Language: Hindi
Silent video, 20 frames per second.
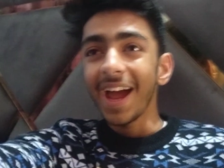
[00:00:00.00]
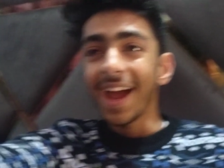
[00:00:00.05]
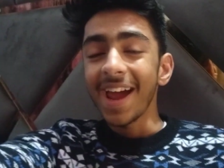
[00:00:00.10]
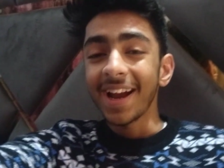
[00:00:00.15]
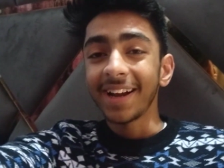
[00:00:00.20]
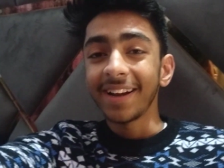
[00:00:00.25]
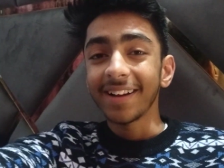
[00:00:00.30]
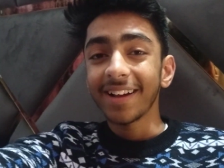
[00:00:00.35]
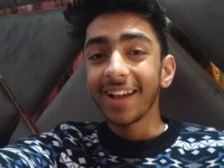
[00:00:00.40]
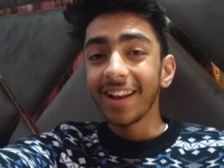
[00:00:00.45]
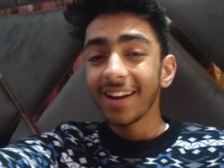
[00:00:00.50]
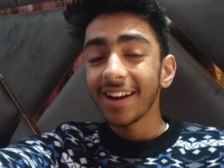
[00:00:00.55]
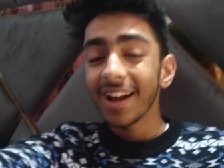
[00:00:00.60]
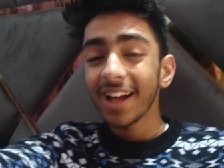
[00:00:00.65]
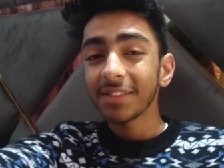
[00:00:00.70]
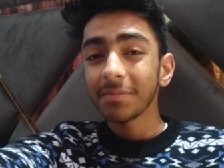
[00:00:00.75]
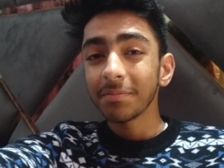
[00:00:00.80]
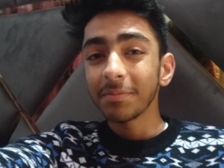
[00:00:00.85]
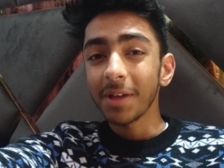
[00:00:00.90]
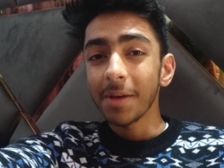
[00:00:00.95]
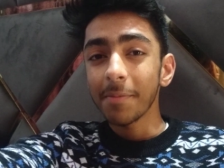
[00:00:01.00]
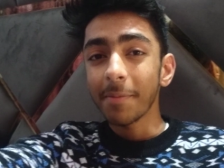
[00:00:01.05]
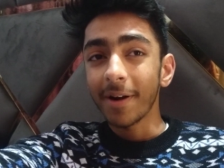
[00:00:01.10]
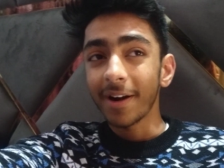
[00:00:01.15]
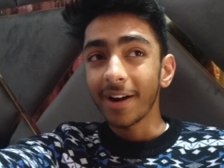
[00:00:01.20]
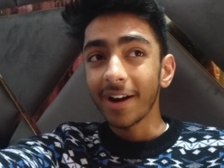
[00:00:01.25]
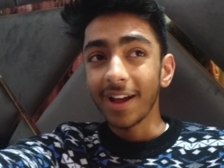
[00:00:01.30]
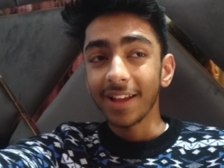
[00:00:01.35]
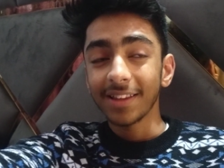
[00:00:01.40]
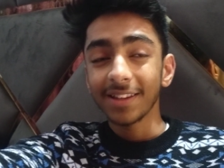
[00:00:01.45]
एंड कल रात मैं पढ़
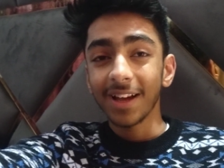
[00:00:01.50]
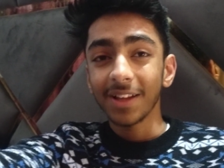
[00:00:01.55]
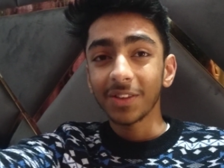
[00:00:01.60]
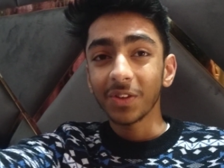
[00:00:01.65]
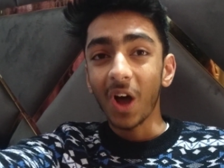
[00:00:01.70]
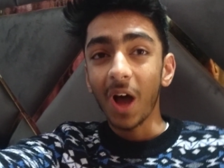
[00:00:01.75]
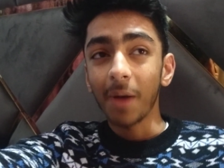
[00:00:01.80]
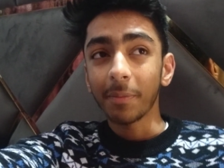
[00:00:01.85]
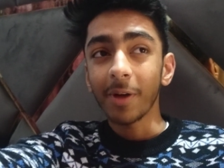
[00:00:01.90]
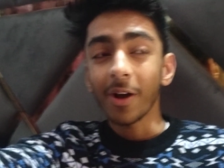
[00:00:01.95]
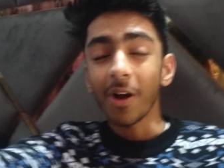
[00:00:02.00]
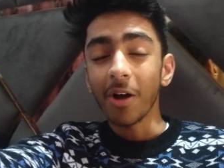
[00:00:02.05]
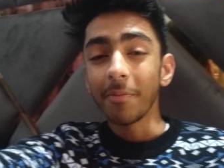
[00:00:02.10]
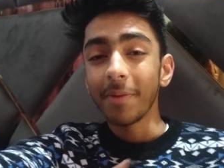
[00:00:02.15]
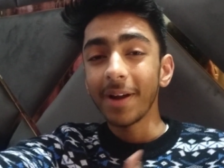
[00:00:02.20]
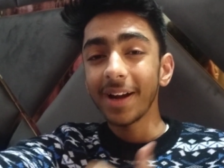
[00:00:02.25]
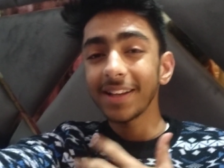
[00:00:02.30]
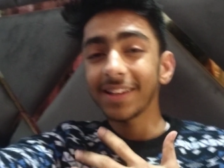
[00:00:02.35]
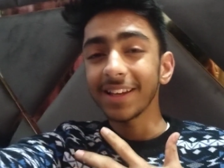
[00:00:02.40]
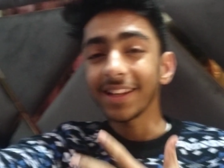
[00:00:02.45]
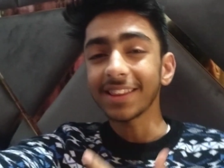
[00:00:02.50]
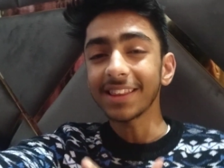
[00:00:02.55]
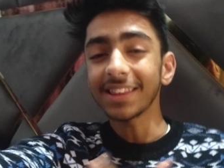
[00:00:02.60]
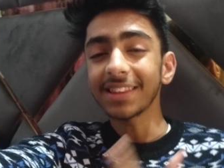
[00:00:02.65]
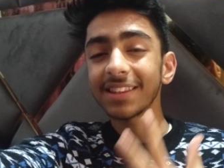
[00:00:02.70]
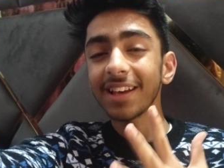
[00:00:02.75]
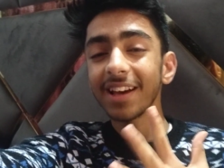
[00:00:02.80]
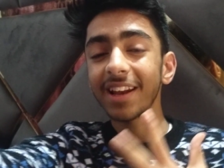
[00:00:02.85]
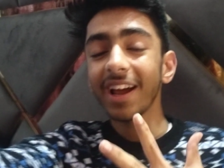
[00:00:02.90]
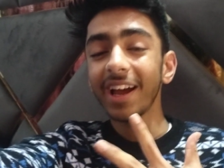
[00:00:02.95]
रहा था तो आपका कमेंट्स इतना
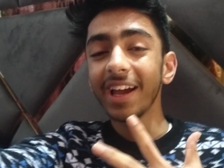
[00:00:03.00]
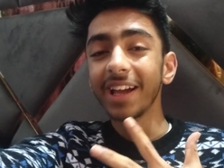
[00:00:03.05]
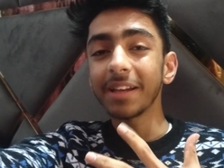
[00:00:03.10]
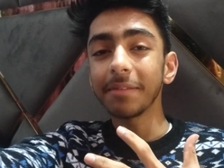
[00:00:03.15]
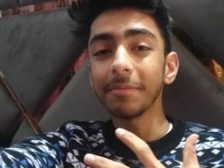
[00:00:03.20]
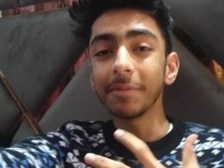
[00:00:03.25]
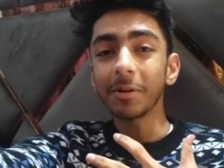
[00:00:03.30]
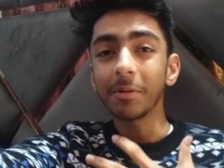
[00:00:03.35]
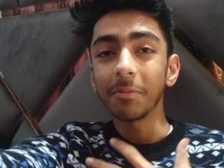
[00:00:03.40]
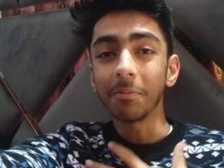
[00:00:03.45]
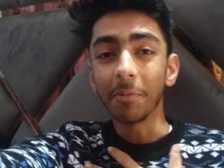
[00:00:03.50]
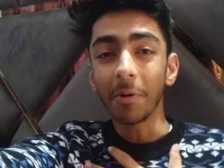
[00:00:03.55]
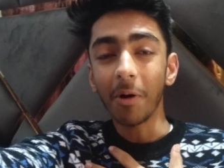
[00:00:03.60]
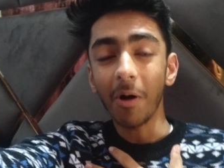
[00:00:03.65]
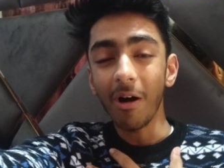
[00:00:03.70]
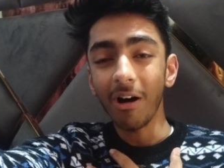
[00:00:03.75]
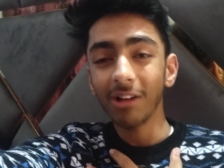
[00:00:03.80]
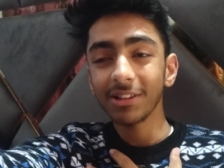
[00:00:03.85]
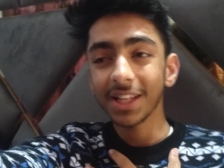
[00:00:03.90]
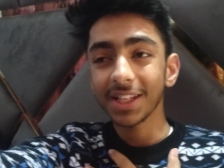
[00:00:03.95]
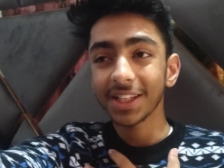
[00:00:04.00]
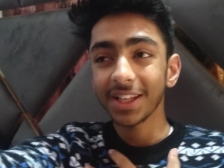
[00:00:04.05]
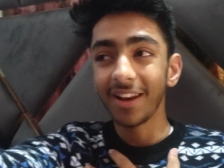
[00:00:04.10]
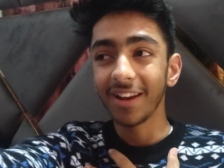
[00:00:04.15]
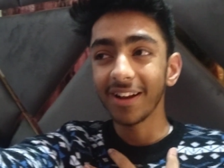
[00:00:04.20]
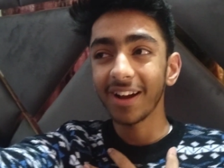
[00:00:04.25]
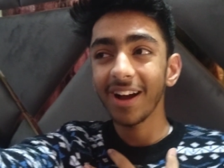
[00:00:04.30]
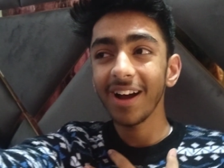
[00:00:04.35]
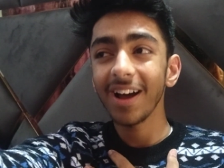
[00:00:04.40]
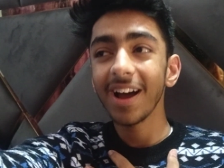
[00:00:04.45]
सारा आया कि मेरे को बहुत अच्छा
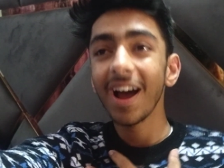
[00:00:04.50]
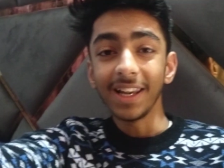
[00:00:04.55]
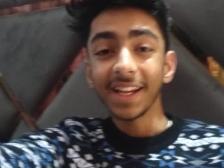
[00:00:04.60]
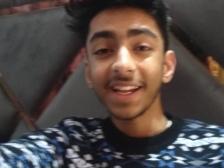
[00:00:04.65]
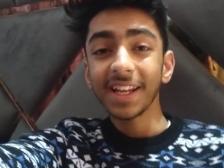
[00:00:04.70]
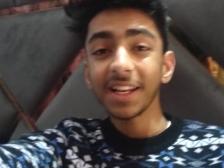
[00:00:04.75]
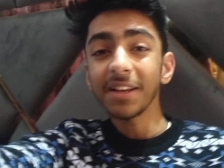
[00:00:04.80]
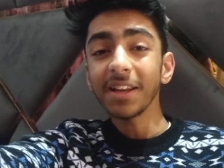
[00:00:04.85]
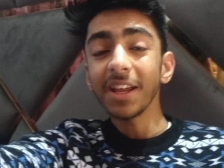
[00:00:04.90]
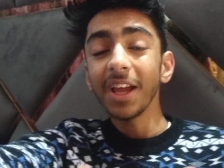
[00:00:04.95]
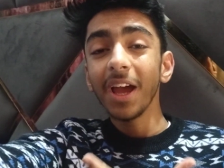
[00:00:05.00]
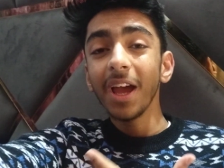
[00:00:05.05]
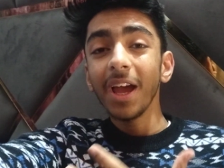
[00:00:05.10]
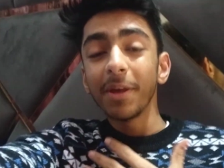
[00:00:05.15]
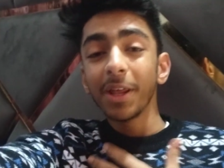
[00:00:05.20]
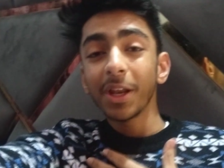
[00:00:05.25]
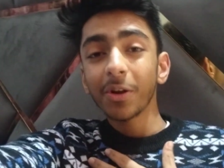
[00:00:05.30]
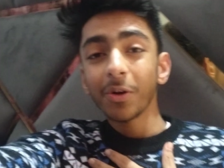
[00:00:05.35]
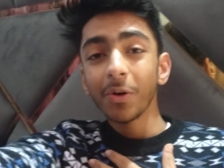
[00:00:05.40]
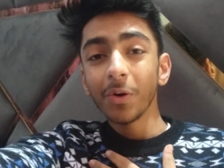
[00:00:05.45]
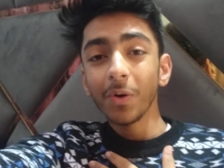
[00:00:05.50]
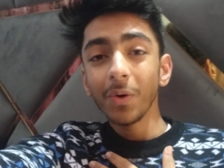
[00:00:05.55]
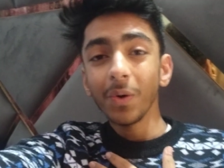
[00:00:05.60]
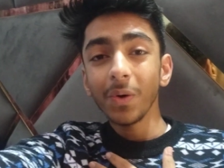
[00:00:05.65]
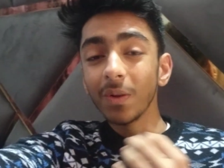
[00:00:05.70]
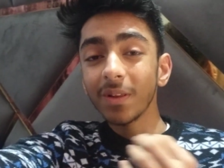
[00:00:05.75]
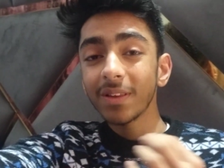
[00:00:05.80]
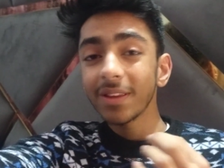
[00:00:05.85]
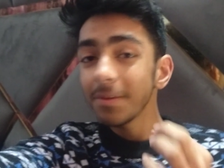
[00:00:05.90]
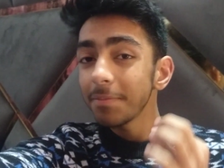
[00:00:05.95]
लगा लेकिन मेरे को
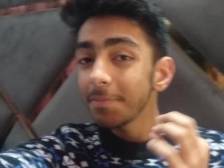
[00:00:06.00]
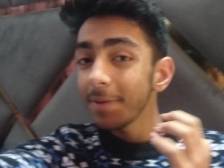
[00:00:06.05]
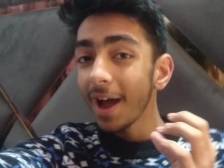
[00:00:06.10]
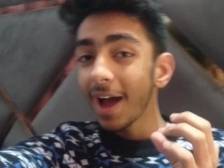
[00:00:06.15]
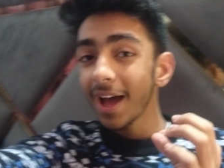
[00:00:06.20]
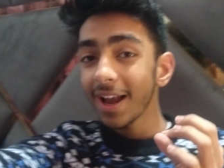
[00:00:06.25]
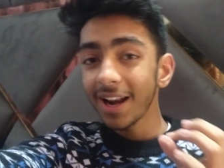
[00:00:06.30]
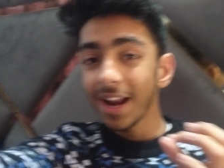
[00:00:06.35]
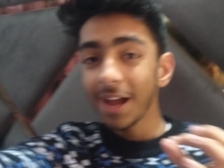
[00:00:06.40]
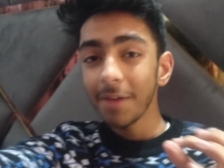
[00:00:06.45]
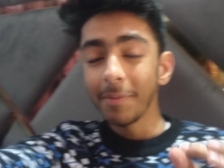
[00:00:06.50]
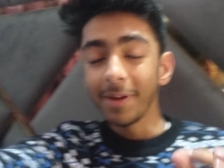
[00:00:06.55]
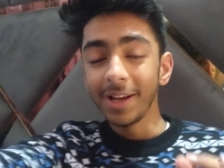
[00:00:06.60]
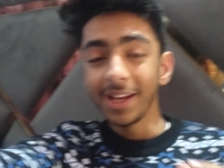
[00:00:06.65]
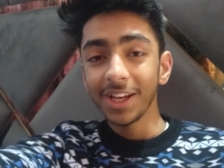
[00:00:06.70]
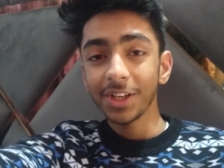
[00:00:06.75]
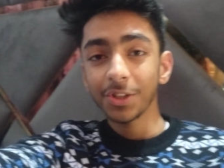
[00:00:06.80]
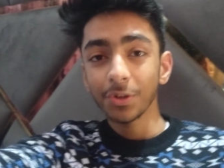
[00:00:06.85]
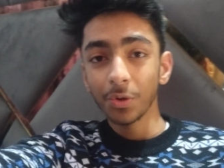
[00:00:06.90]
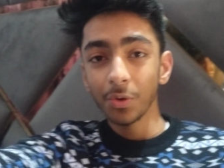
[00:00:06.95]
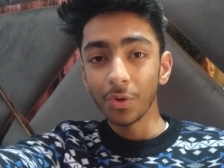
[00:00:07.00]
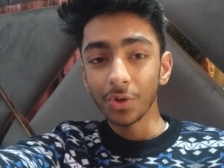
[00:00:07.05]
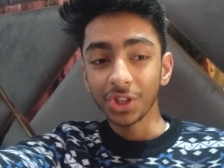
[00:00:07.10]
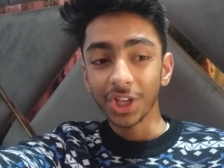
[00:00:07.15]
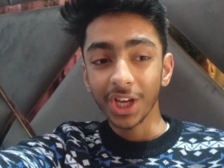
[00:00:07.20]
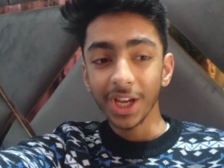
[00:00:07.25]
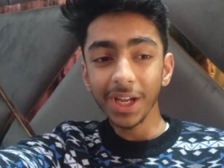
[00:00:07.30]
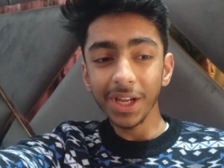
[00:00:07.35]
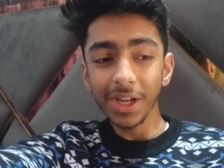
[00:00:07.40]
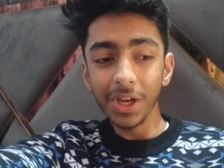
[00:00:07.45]
हुल से प्यार ना मिलने शुरू हो
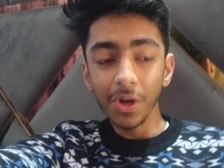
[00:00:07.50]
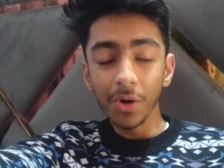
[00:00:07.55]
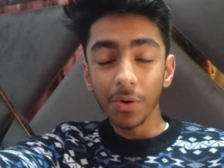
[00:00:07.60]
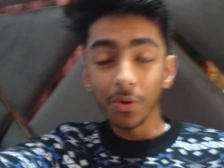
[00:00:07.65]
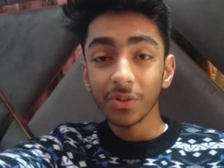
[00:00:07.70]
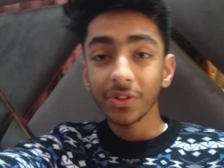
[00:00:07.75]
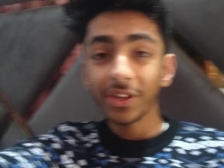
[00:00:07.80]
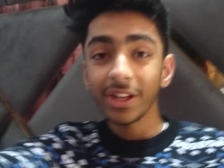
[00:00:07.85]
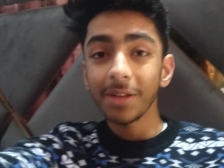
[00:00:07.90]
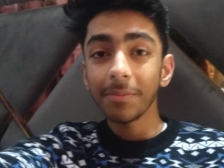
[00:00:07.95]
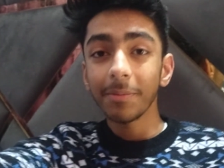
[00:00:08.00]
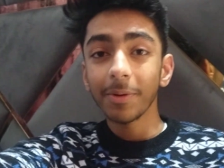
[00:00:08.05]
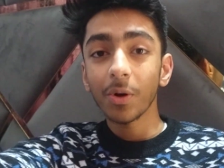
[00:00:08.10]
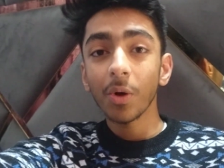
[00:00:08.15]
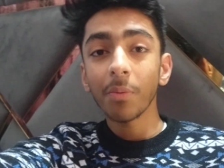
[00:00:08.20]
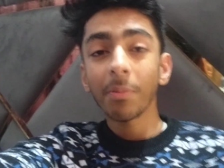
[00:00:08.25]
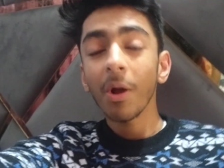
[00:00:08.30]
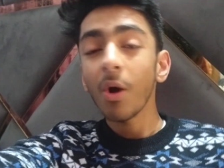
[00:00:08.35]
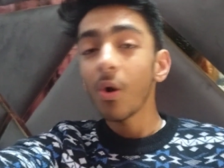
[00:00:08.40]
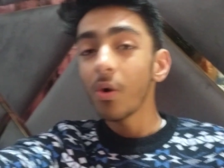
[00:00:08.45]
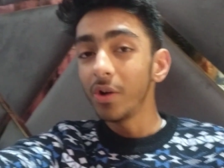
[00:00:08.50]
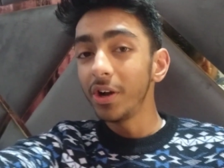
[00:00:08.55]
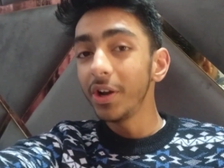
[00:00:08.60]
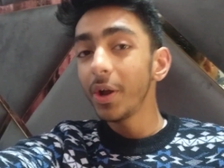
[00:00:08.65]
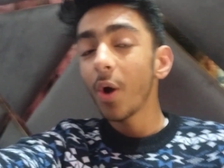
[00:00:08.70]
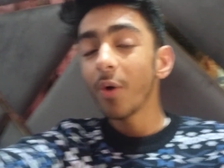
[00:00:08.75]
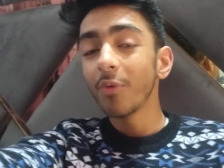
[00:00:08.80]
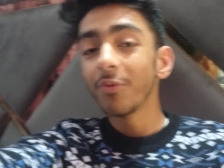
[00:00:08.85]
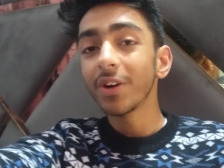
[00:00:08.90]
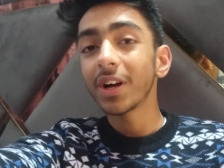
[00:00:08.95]
जाए उसके लिए मेरे को अपना होली
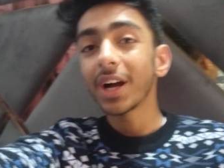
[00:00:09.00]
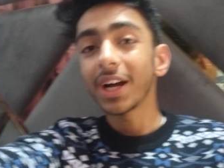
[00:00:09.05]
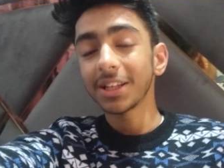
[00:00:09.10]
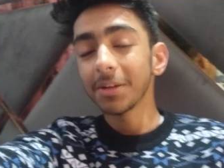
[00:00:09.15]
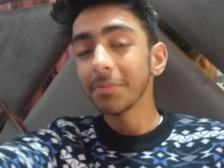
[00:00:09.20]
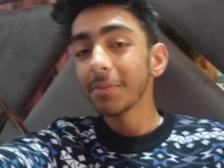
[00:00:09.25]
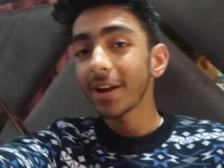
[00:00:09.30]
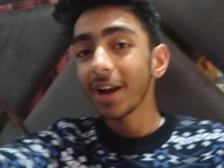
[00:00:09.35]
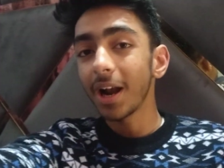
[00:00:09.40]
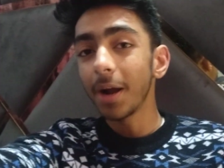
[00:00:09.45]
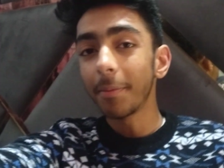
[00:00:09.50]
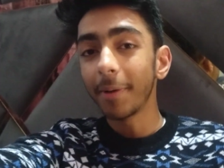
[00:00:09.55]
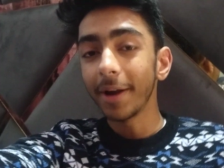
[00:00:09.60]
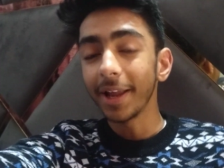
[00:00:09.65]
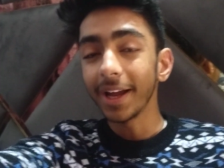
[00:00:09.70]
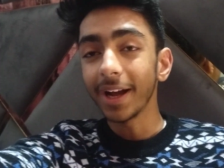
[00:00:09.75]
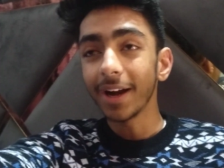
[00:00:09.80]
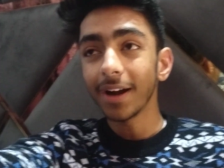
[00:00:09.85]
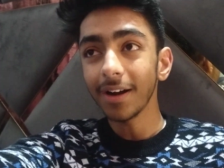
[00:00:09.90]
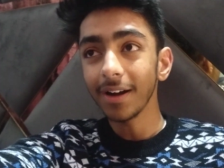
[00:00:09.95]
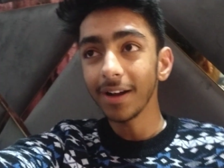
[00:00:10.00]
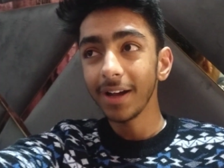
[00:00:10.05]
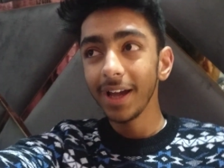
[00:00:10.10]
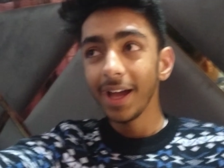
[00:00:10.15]
होमवर्क खत्म करना पड़ेगा